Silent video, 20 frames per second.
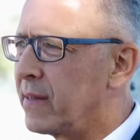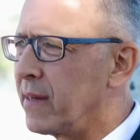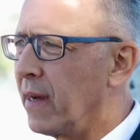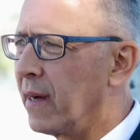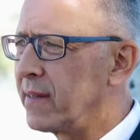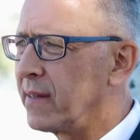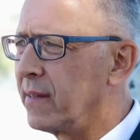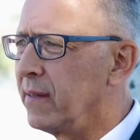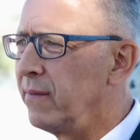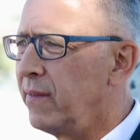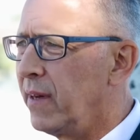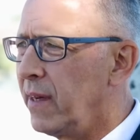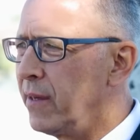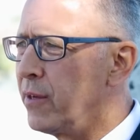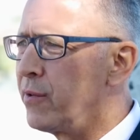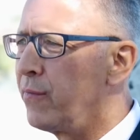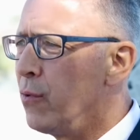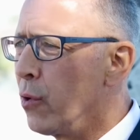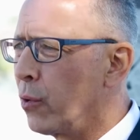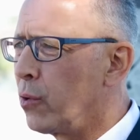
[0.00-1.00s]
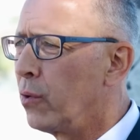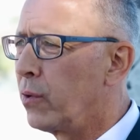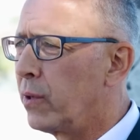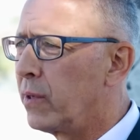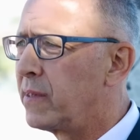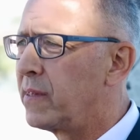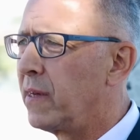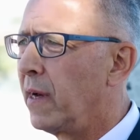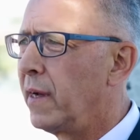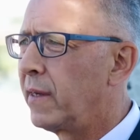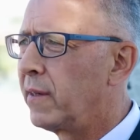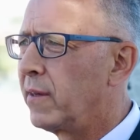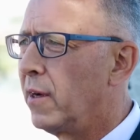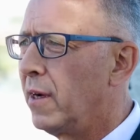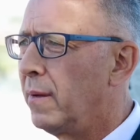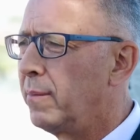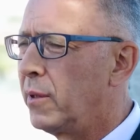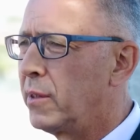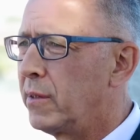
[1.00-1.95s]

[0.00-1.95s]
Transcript: Sachsen wenig Wirkung gezeigt haben.